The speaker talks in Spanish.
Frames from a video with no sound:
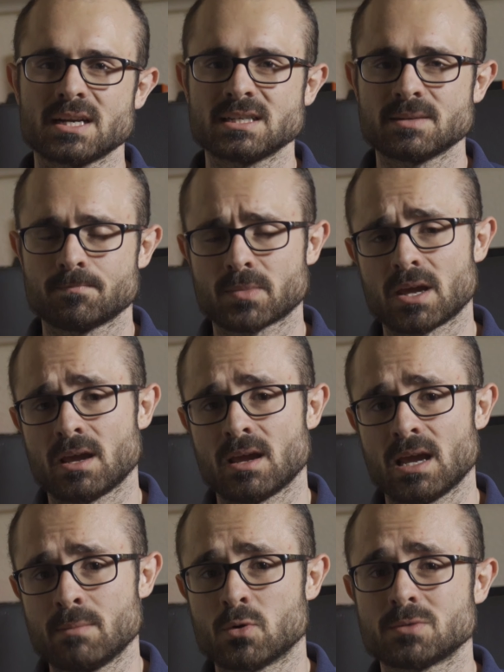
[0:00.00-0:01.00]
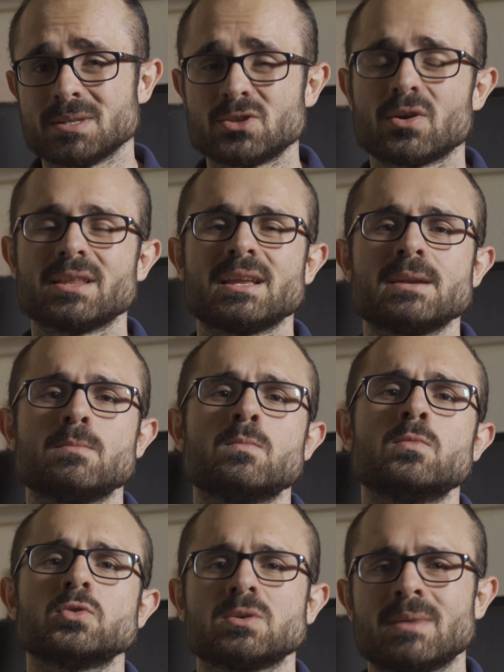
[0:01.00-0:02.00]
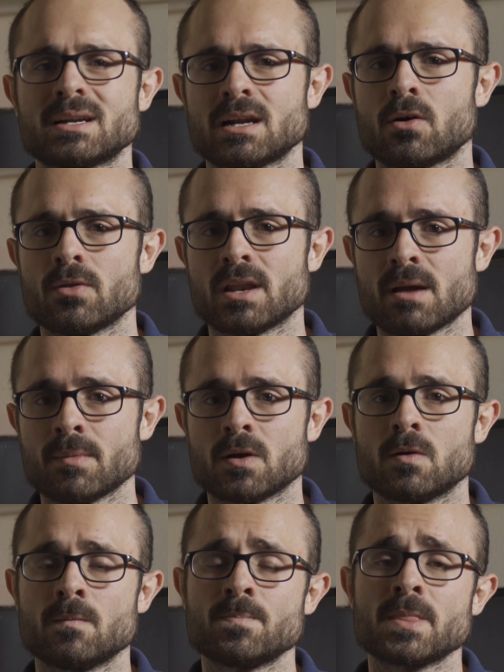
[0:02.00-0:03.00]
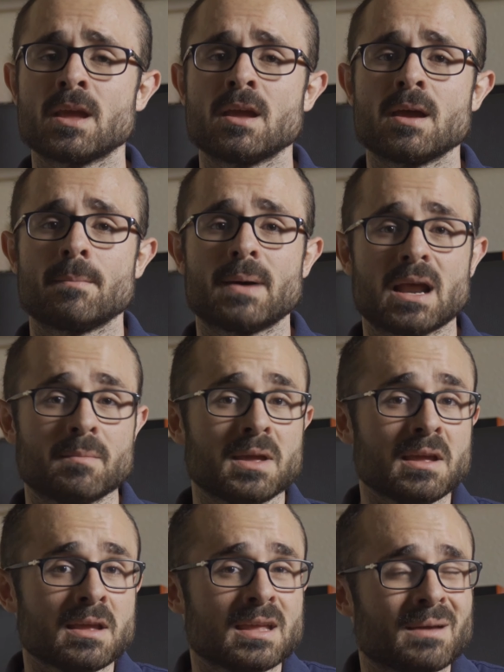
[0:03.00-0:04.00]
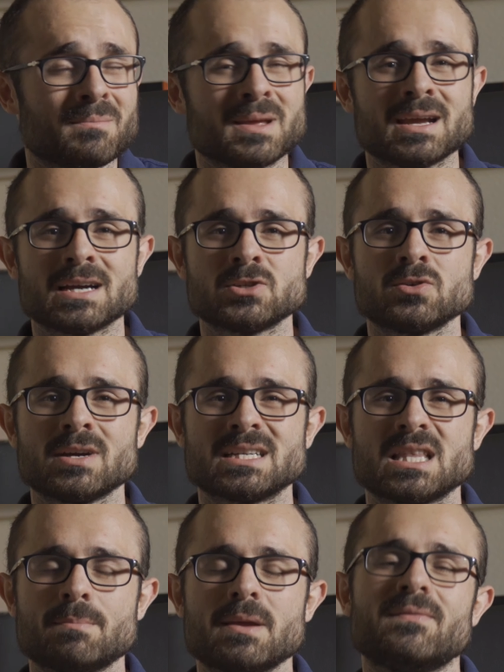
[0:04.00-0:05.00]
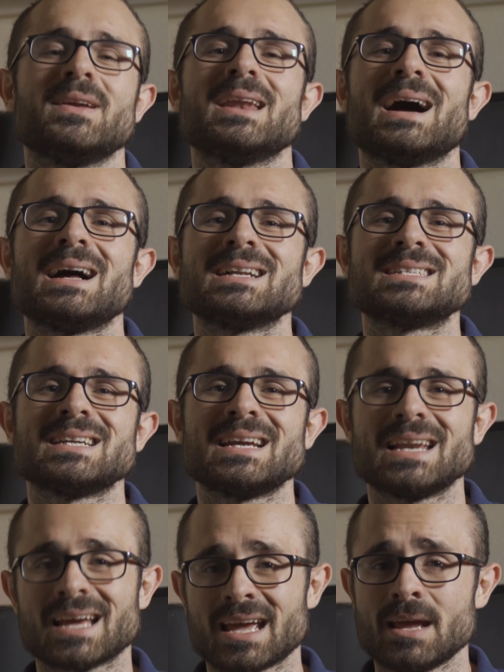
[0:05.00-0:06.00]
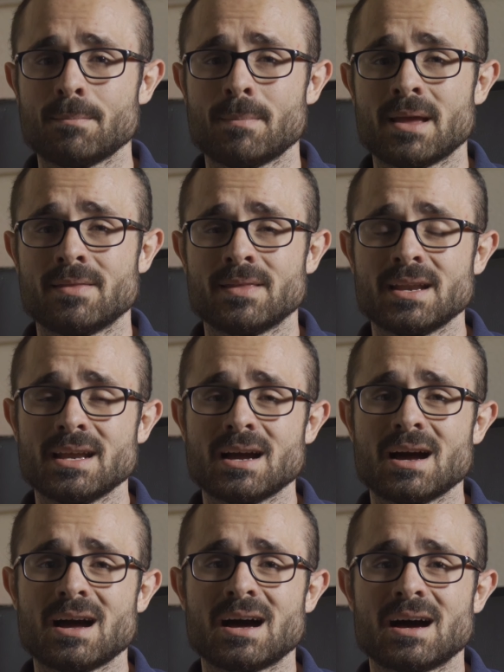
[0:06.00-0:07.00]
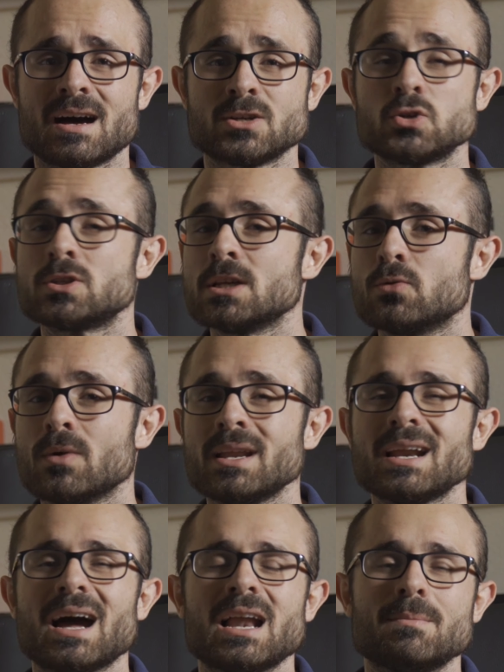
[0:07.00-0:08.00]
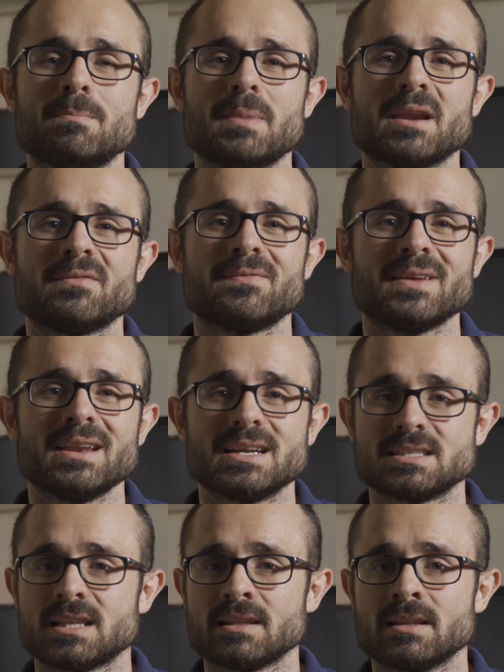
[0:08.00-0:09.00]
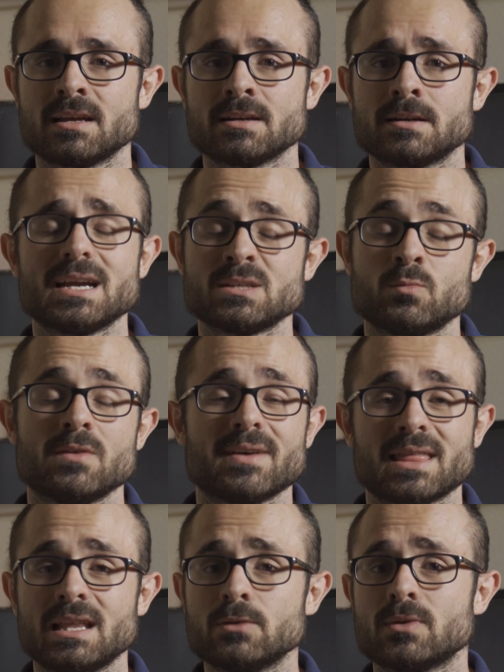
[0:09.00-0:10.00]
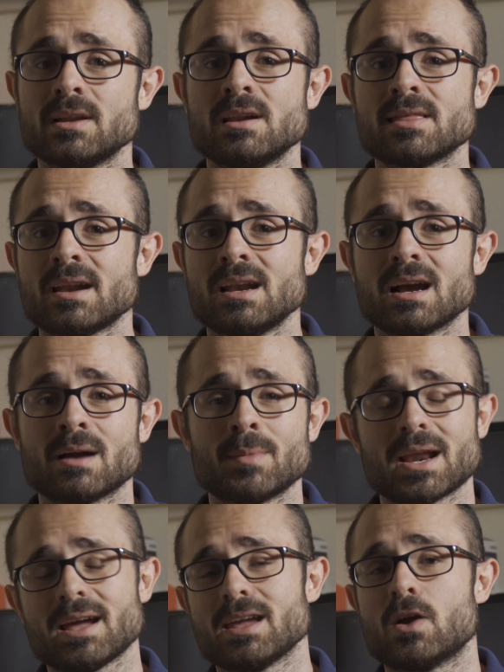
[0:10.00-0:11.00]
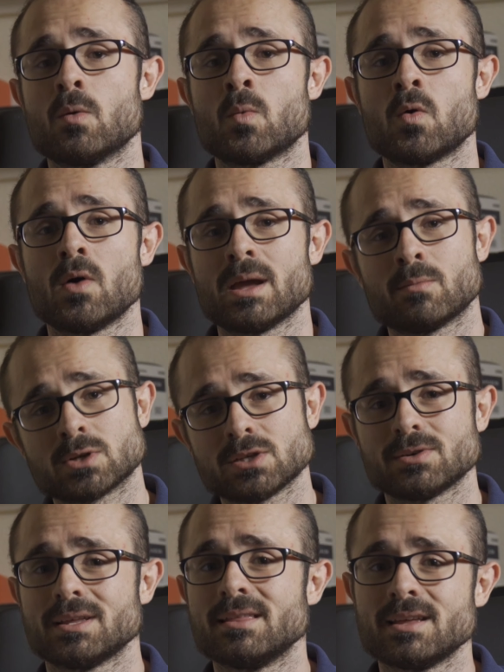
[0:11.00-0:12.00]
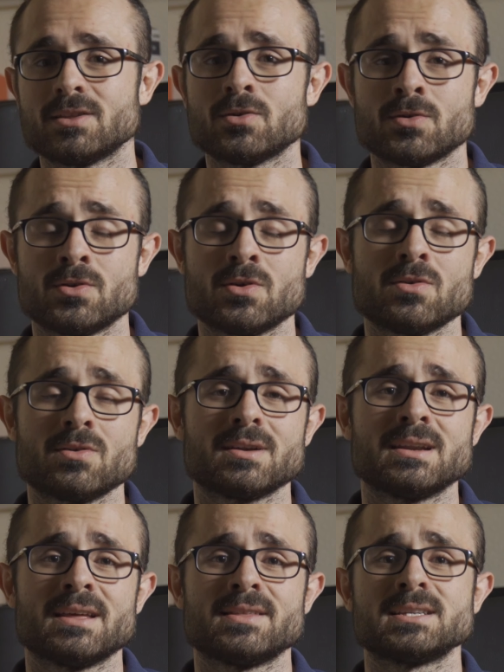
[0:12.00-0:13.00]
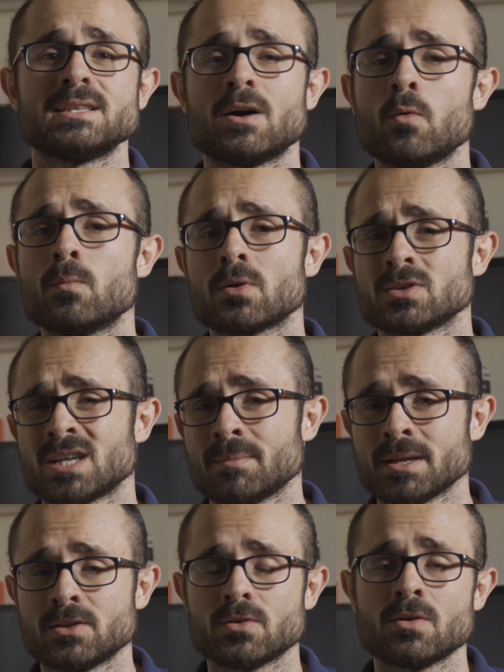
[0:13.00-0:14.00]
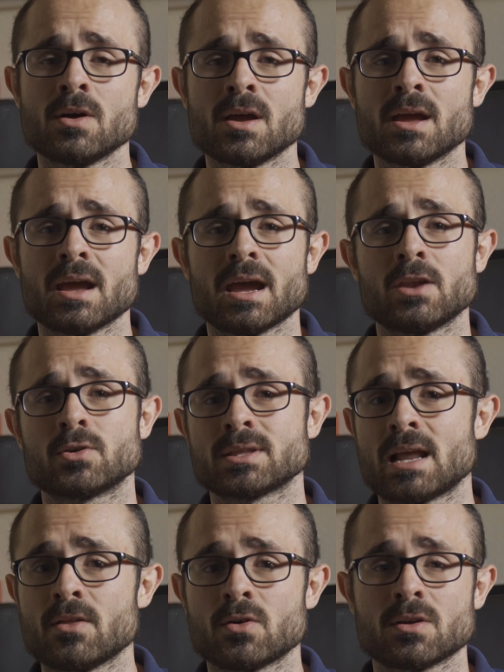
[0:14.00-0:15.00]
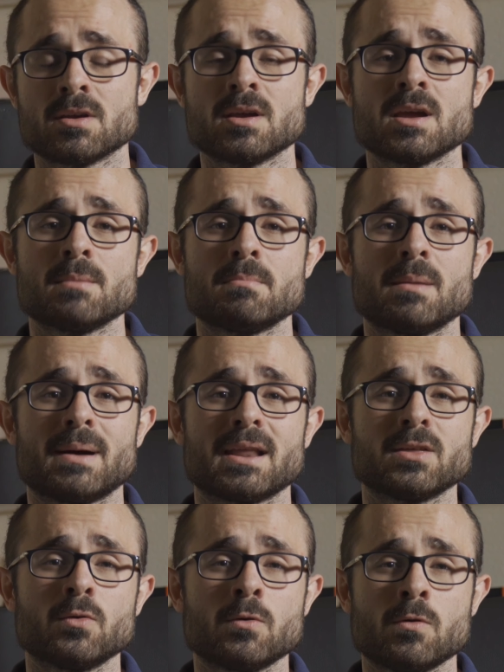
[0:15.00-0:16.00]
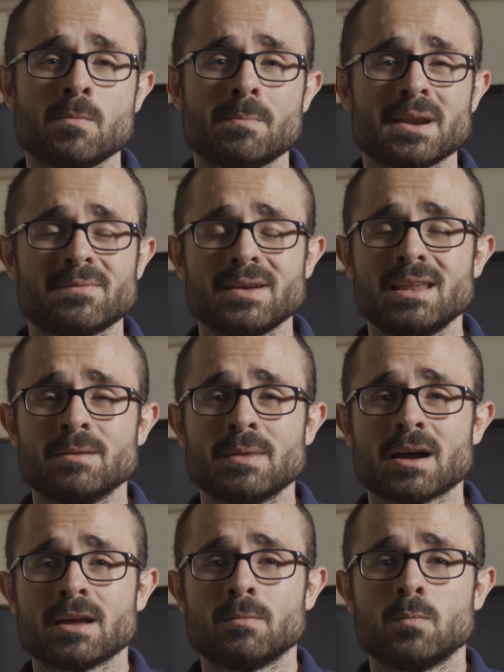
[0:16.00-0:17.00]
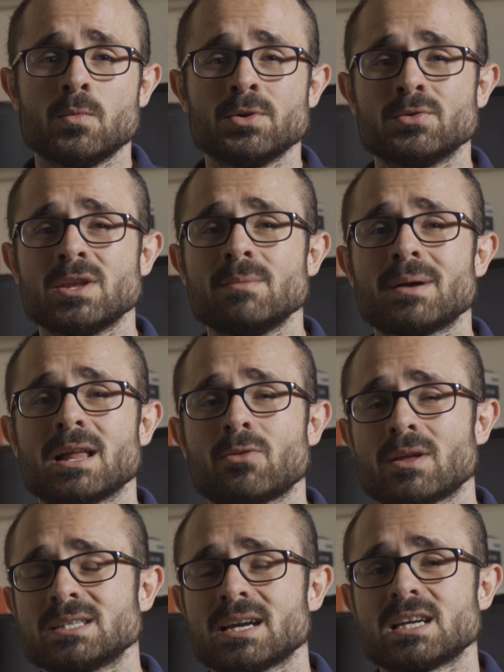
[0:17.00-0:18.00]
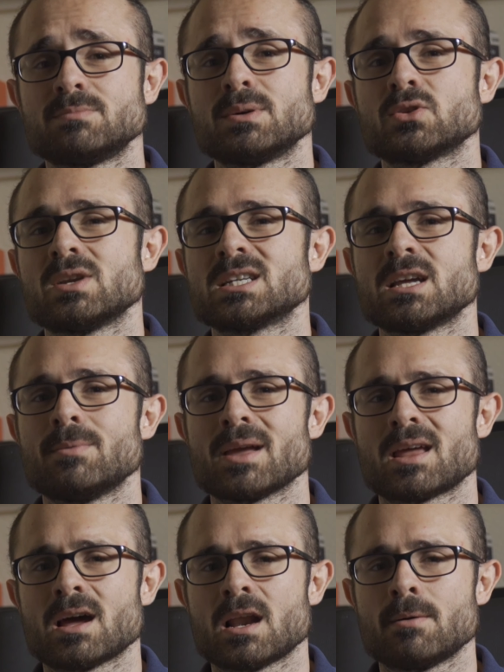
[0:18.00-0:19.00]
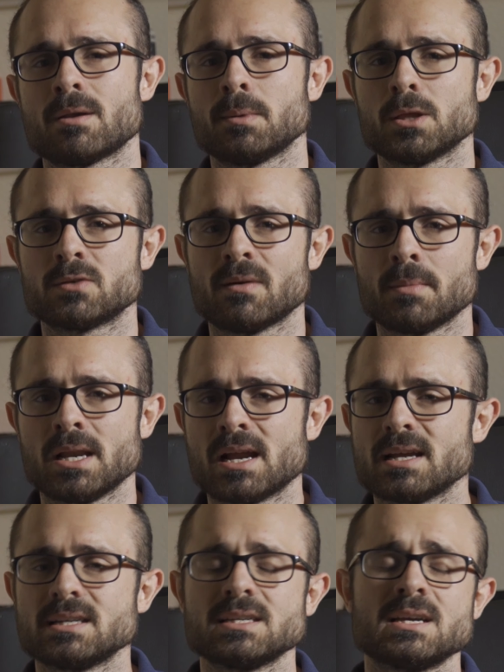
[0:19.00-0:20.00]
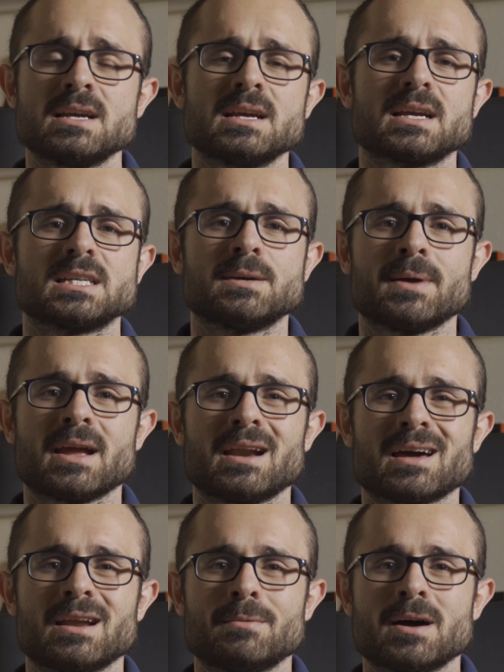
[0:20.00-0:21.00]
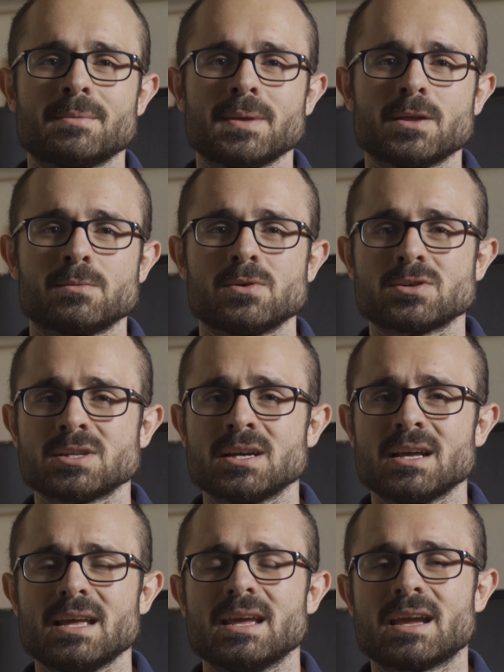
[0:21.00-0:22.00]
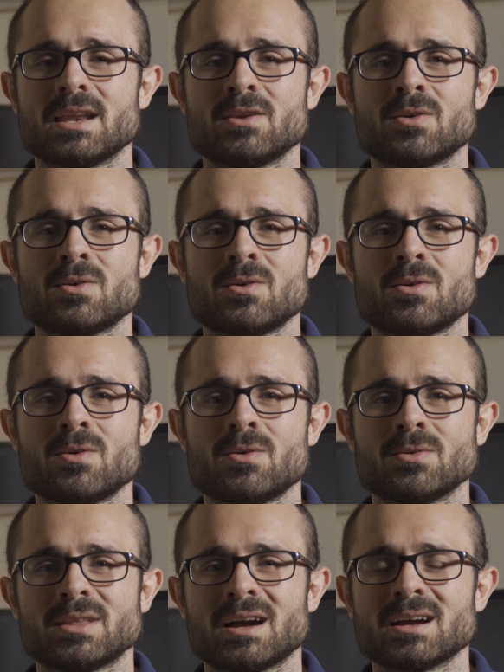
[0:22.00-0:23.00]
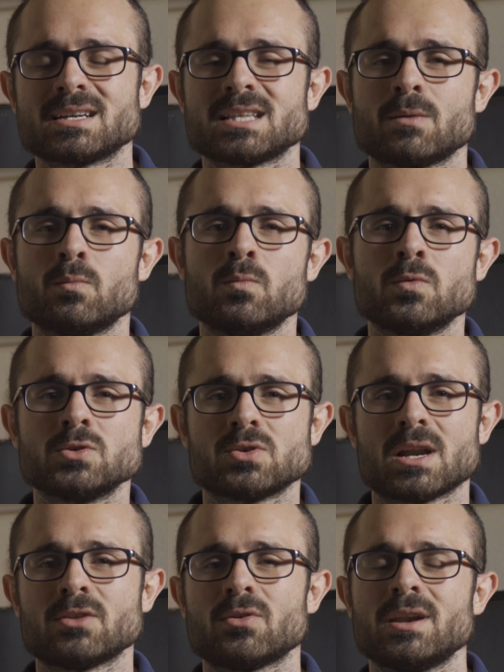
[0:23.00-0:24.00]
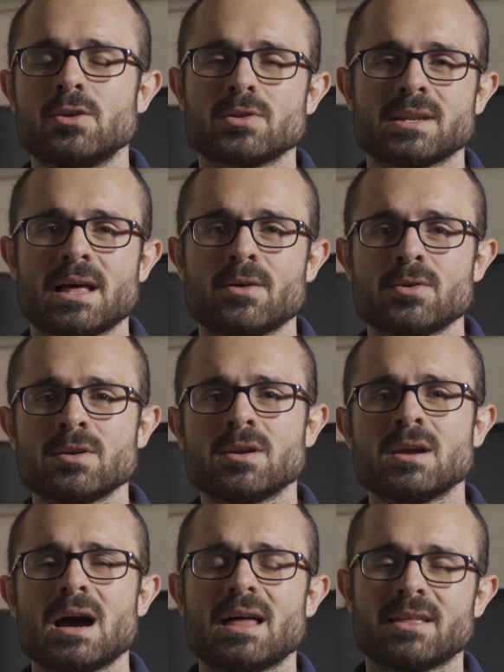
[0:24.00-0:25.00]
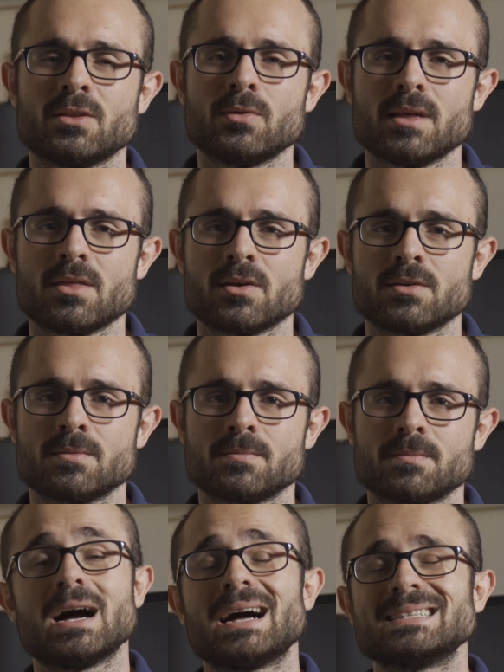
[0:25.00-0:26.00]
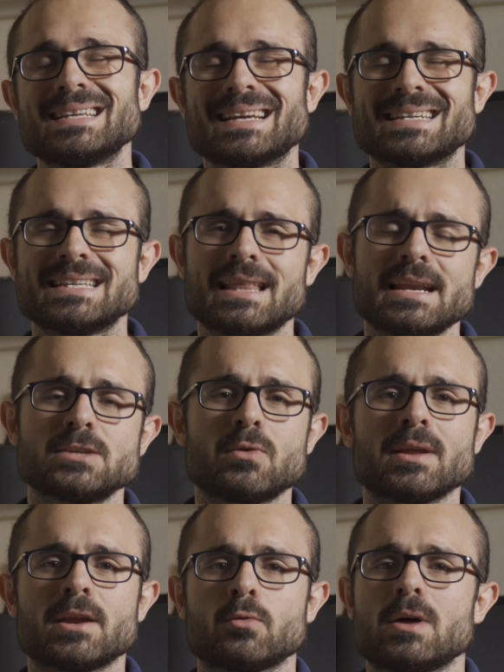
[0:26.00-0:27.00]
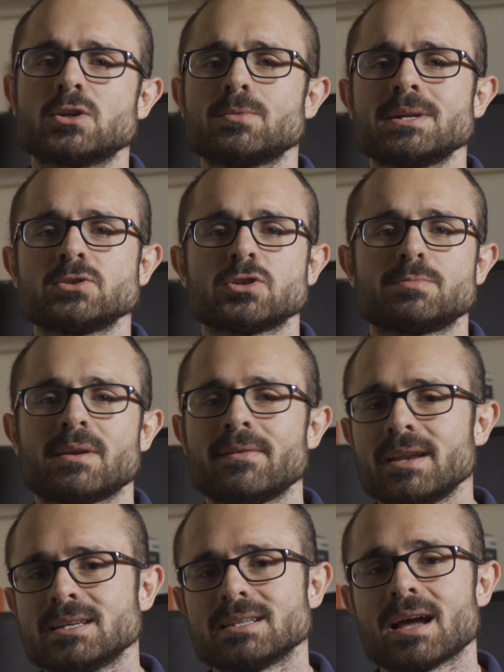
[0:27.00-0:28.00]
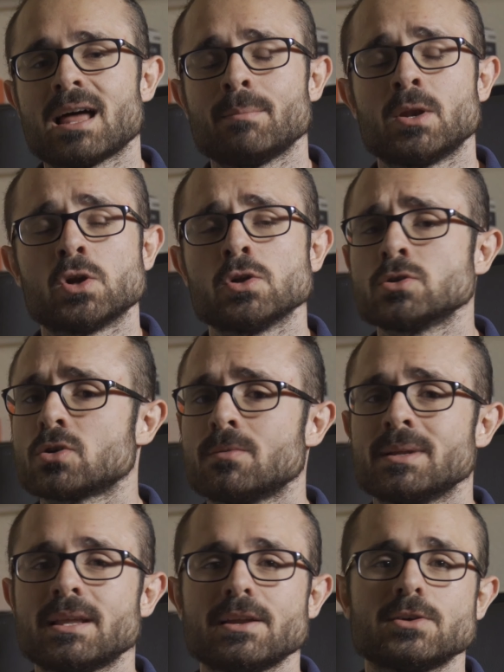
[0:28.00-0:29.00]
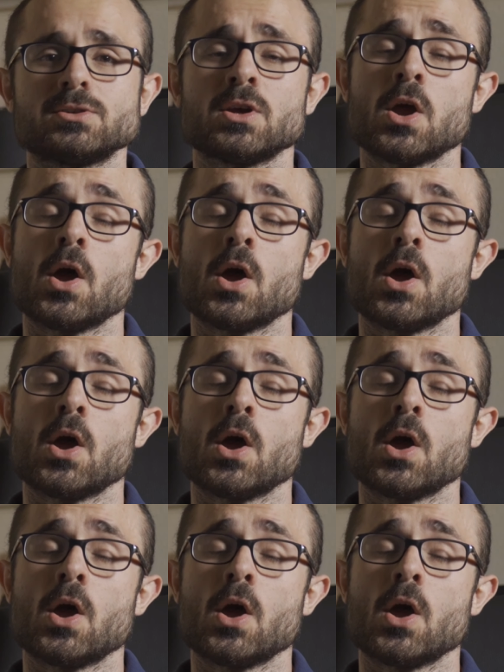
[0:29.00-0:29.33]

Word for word: 3, que hemos visto que tienen mucho más rango dinámico. Para mí, y en mi caso, este perfil HLG vendría a sustituir al perfil estándar. Es muy fácil de utilizar en la cámara y como hemos ido diciendo, no necesita un procesamiento en ordenador. Me parece un perfil de imagen muy útil para todas aquellas personas que vayan a grabar vídeos familiares, que se vayan a grabar videoblogs y que no tengan que estar mucho rato en el ordenador haciendo edición. Así que si tenéis cualquier duda sobre estos perfiles, dejadmelo en los comentarios,